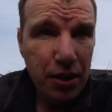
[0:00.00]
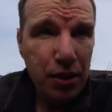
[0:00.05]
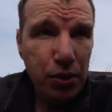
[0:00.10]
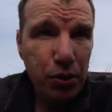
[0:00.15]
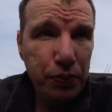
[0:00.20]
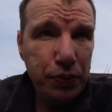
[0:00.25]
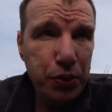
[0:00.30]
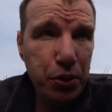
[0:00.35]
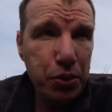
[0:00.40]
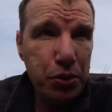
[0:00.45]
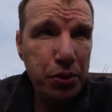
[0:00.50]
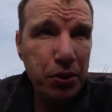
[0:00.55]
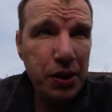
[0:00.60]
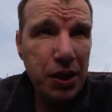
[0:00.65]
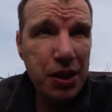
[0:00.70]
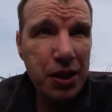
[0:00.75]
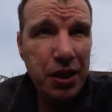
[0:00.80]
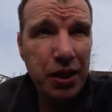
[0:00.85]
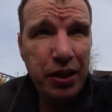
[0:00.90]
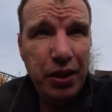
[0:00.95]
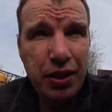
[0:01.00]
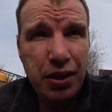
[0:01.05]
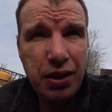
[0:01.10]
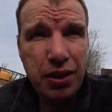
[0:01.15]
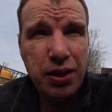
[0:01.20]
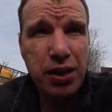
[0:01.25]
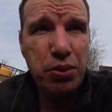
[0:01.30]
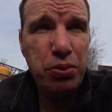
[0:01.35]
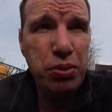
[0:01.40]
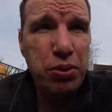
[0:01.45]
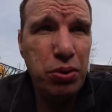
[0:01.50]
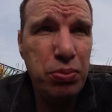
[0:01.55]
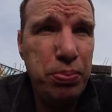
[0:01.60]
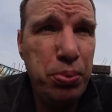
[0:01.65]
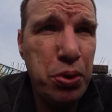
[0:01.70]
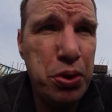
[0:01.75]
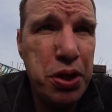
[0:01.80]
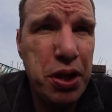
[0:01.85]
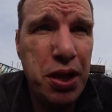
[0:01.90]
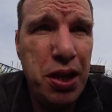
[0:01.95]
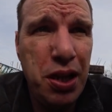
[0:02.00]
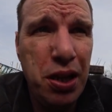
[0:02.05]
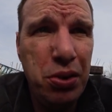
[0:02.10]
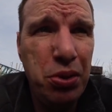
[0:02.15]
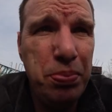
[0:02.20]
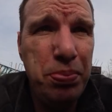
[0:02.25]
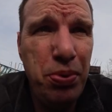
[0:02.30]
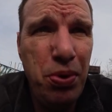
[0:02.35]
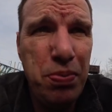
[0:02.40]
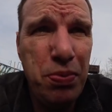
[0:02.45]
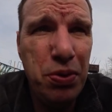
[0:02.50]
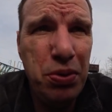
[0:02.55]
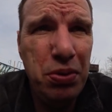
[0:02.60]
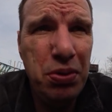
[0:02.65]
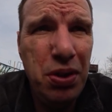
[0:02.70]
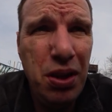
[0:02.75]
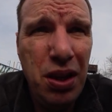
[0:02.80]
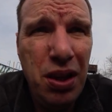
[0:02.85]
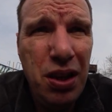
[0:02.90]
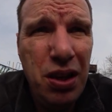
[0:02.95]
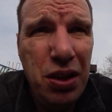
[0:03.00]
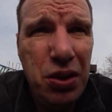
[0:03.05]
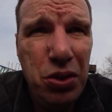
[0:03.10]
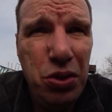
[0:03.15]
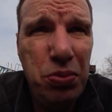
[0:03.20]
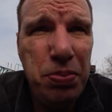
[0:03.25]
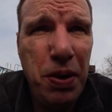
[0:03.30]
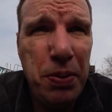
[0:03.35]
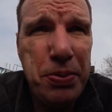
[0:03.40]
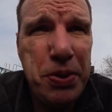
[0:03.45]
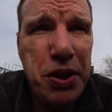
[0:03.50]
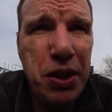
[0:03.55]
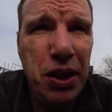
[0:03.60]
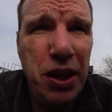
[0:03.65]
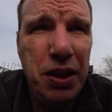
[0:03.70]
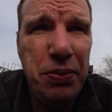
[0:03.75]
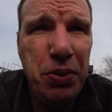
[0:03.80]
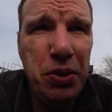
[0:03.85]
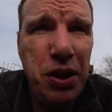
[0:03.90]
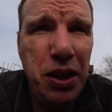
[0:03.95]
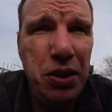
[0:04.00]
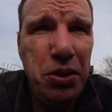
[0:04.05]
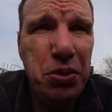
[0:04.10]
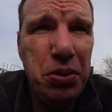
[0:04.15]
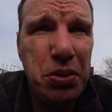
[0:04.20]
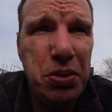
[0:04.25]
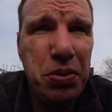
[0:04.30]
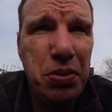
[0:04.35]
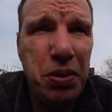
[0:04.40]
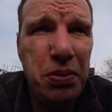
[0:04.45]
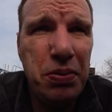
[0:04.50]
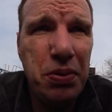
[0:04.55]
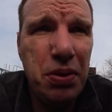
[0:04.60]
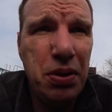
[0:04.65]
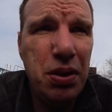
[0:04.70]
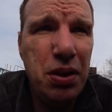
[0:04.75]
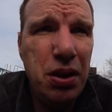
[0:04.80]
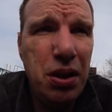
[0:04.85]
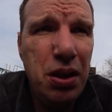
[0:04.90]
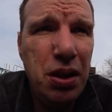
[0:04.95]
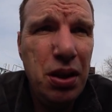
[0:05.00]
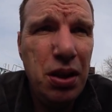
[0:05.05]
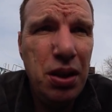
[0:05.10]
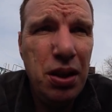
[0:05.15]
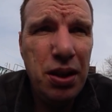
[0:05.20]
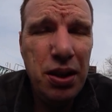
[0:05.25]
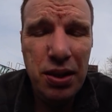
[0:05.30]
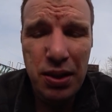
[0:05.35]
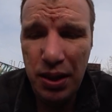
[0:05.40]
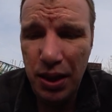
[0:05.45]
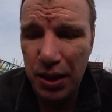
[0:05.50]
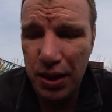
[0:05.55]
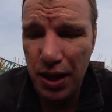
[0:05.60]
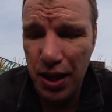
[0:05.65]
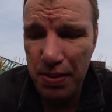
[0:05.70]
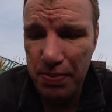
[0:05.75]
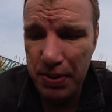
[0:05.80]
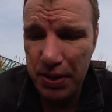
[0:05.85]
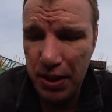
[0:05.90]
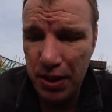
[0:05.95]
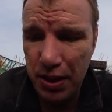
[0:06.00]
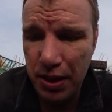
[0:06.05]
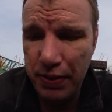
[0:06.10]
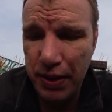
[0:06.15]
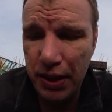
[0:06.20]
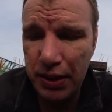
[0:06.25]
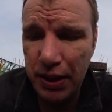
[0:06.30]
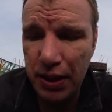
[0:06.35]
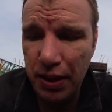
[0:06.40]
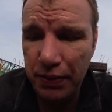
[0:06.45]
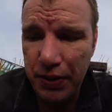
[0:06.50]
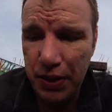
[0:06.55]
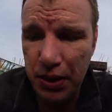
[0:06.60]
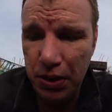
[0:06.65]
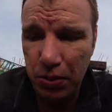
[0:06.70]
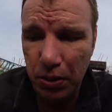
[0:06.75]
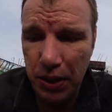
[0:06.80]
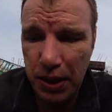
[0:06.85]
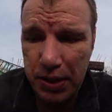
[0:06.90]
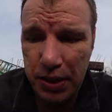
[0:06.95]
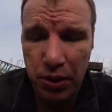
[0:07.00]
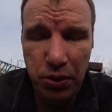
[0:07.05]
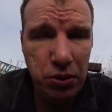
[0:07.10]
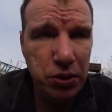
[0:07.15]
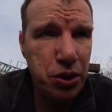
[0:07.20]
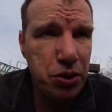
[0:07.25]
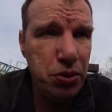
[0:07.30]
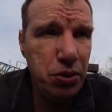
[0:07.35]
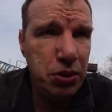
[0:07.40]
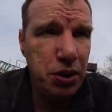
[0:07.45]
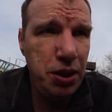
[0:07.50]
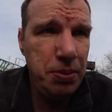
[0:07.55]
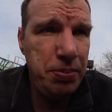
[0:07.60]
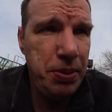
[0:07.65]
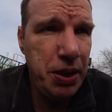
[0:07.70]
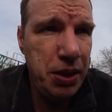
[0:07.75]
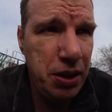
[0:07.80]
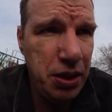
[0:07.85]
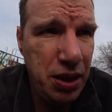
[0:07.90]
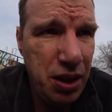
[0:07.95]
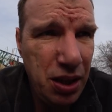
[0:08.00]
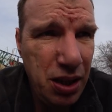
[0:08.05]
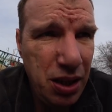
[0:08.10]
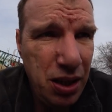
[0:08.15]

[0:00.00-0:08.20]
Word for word: Ну, все, что нашли, какой-то он больше к голубому, но, ну, думаю, пчела его найдет все равно. Надеемся. Говорят, она видит только зеленый, желтый и белый.